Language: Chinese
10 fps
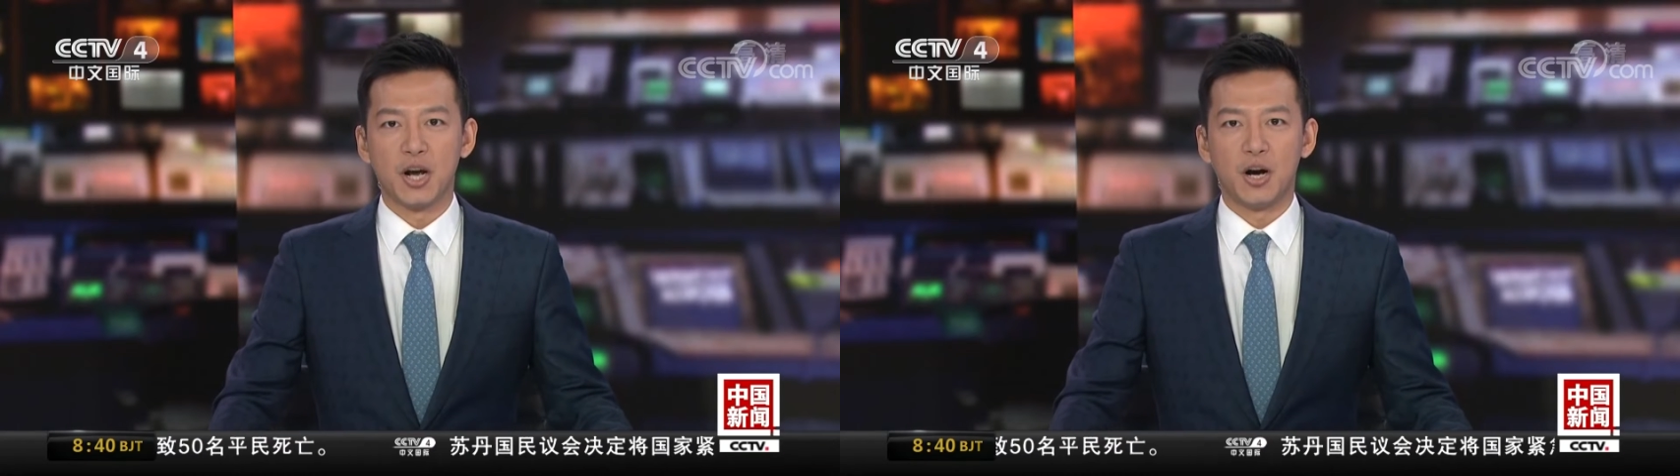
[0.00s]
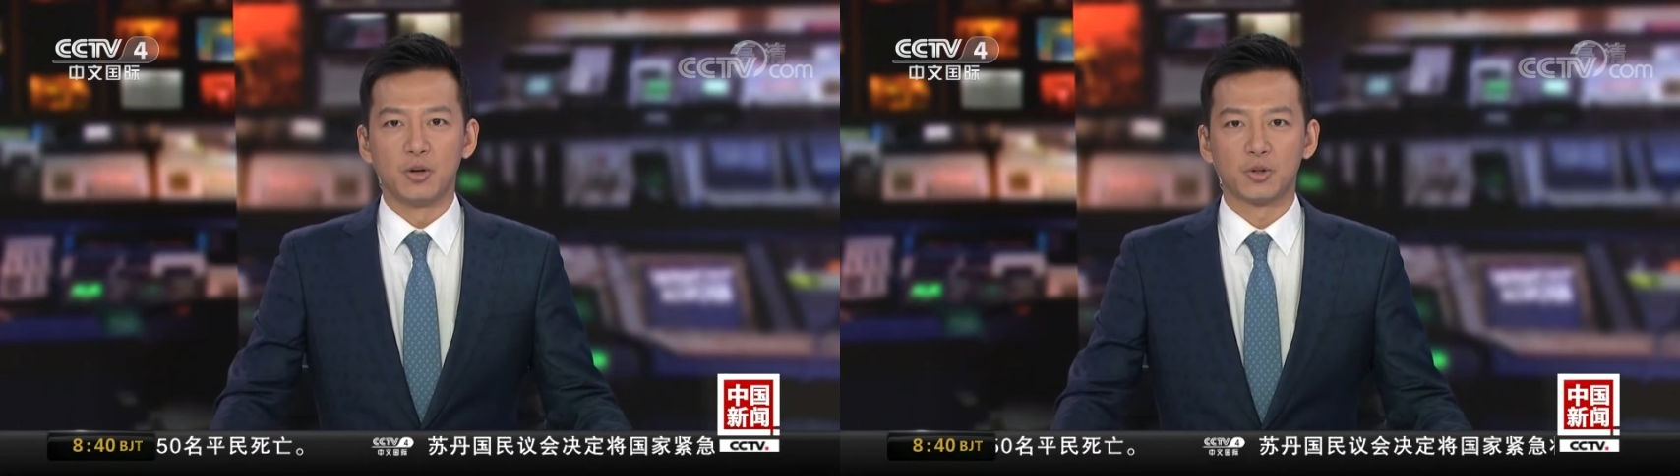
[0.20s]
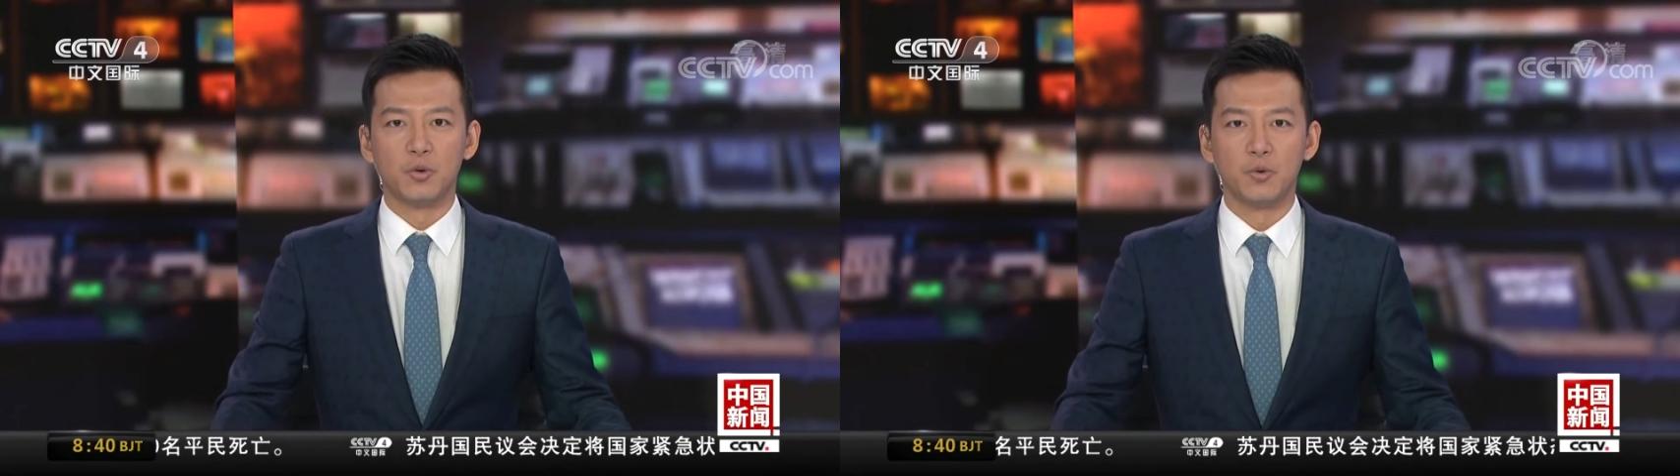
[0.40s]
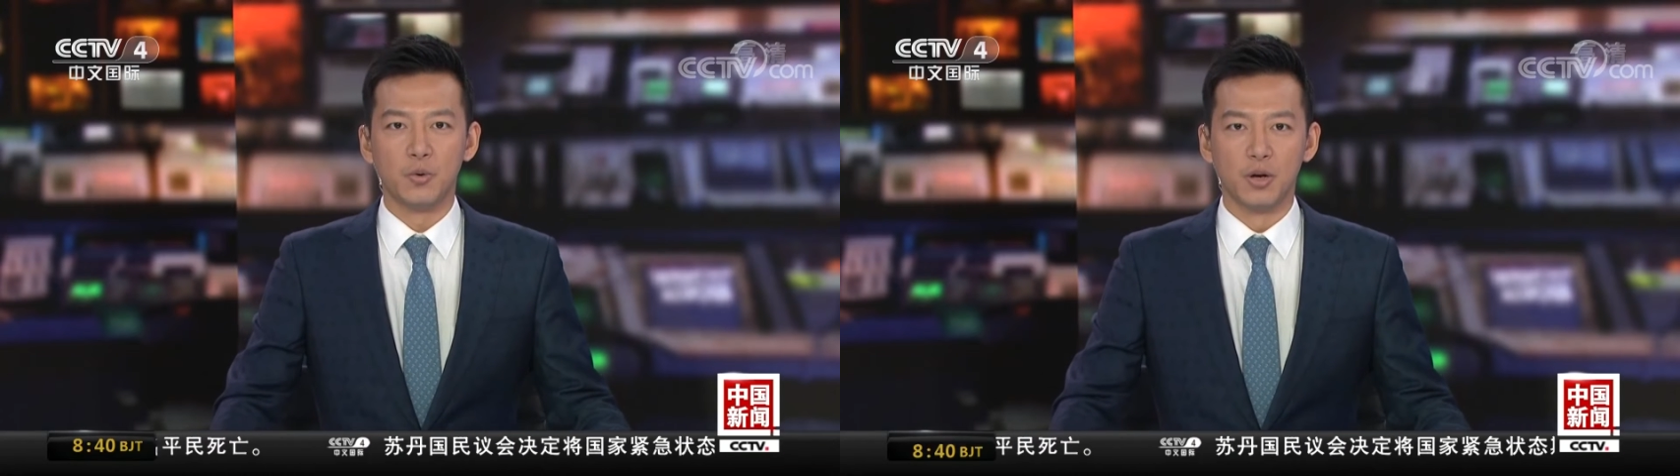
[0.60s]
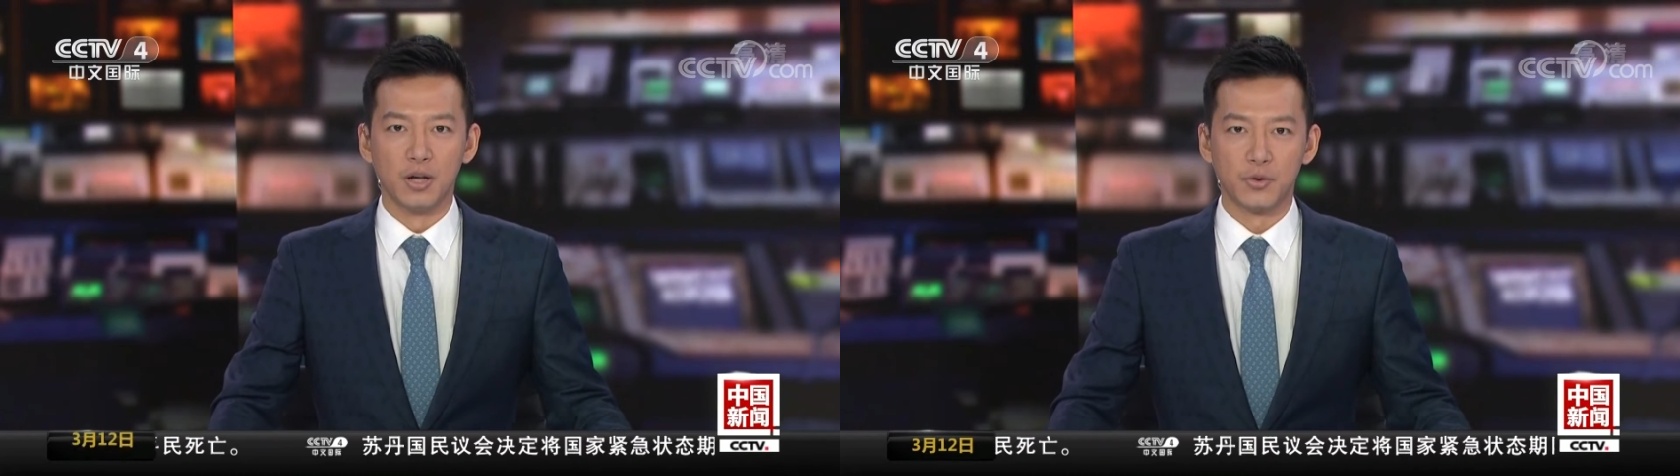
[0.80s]
号通
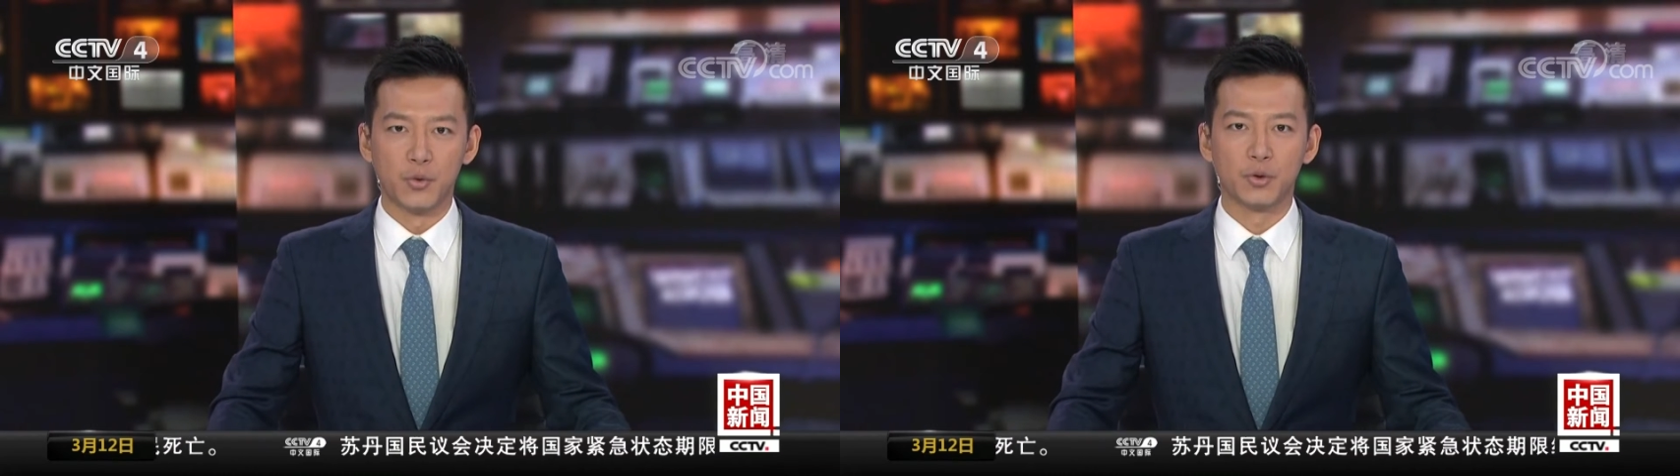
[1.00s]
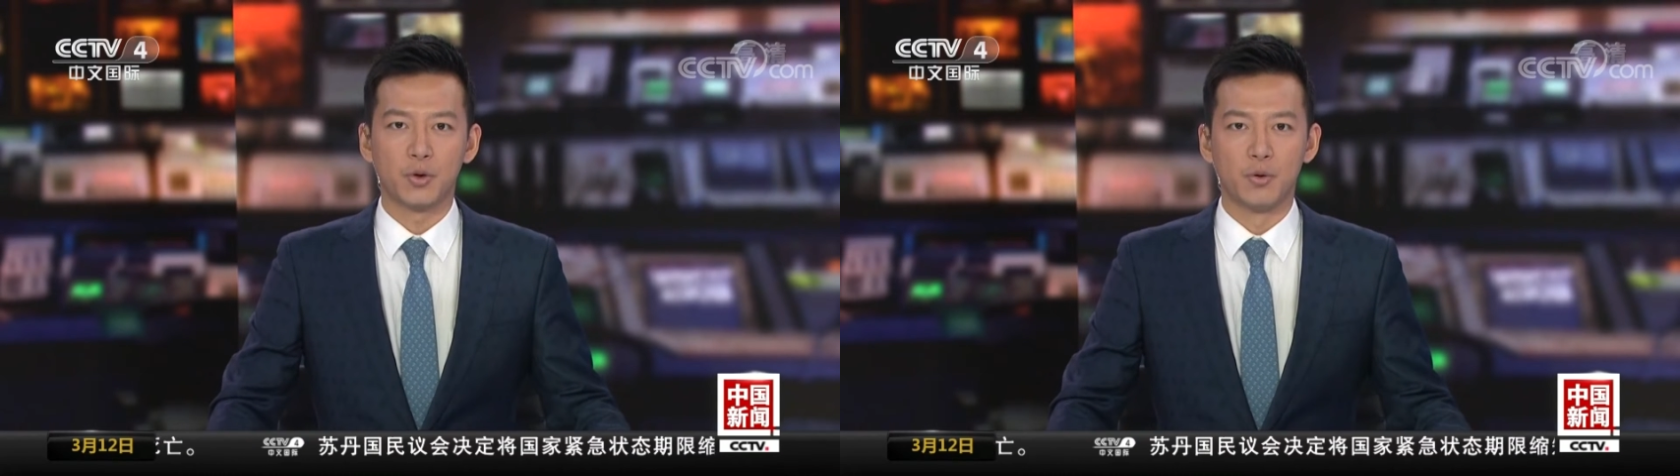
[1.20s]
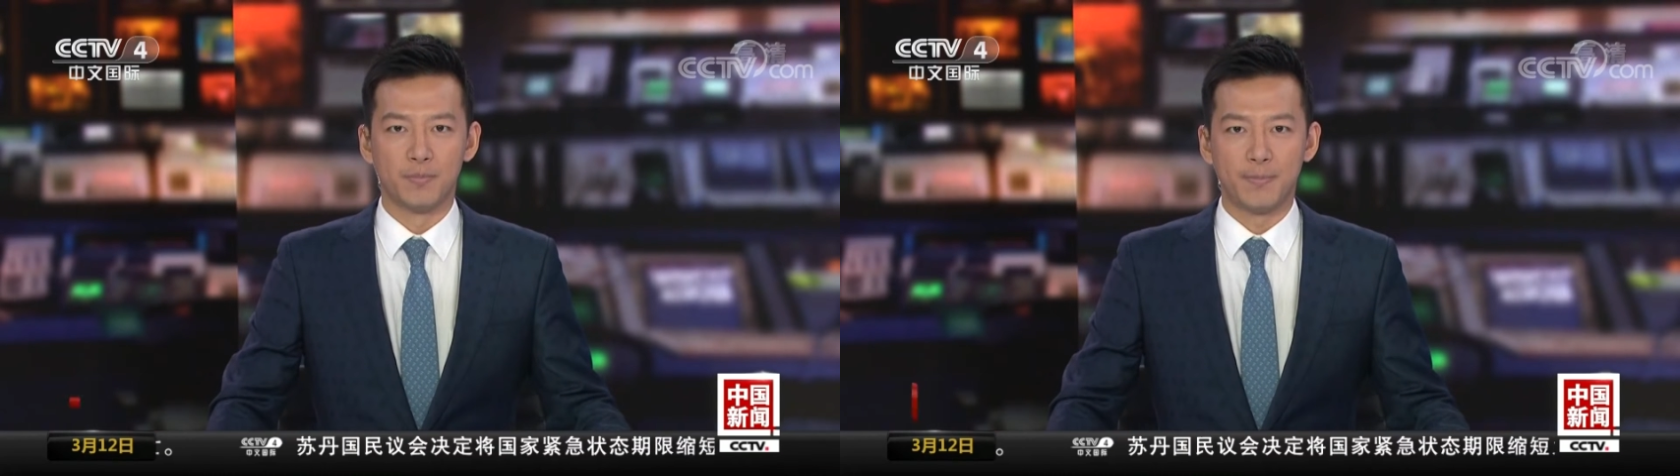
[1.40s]
过了总统